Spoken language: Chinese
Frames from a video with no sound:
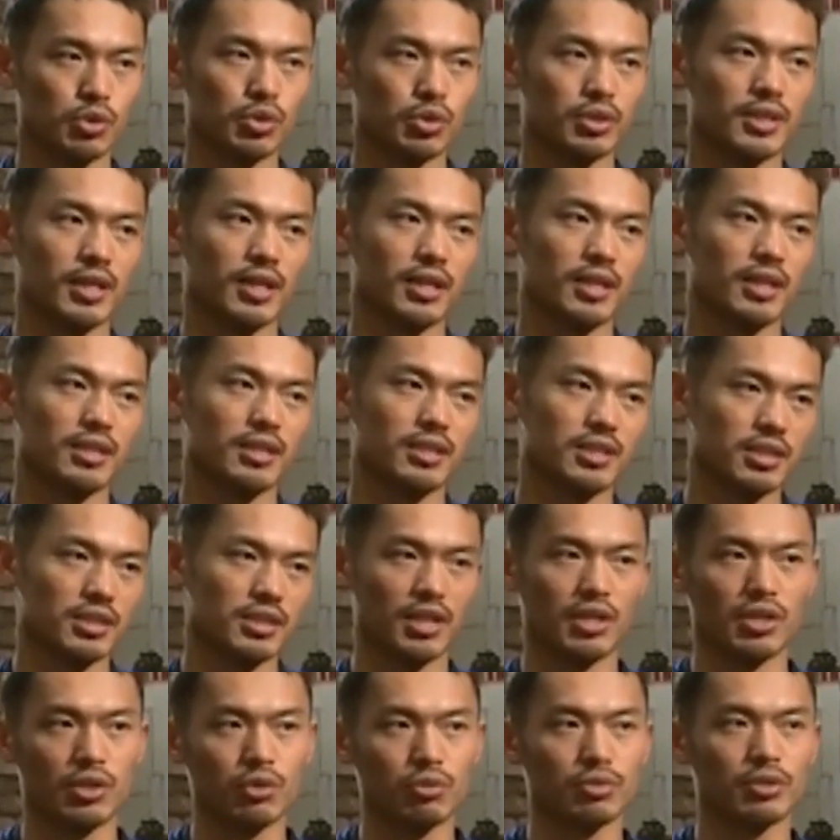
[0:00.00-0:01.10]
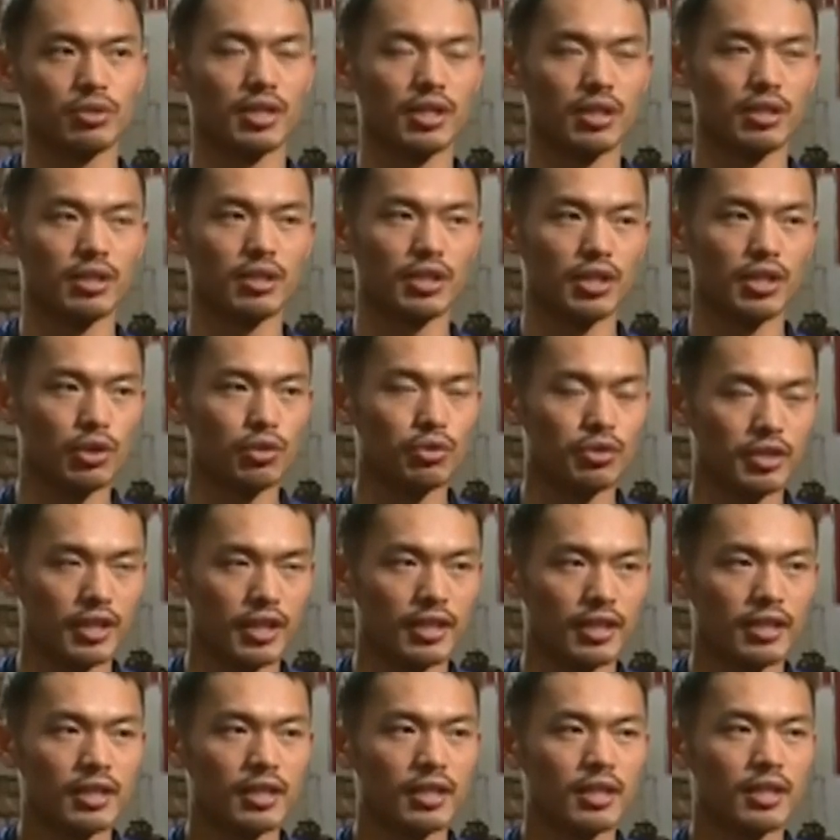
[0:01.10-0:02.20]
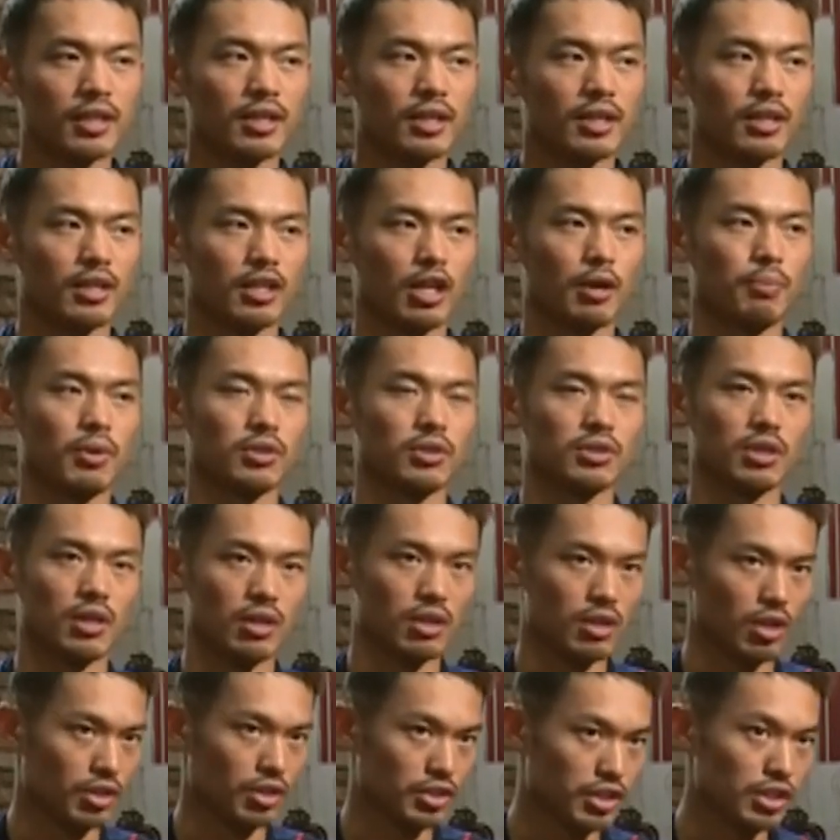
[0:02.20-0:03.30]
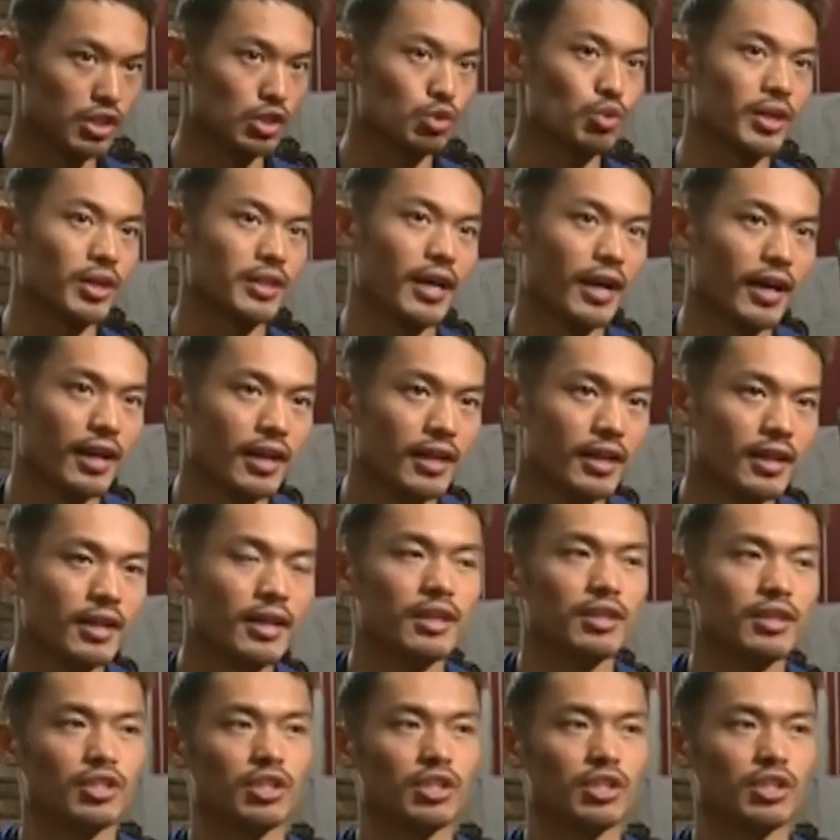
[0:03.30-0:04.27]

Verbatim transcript: 必须在一四年、一五年、一六年，要保持很好的竞技状态。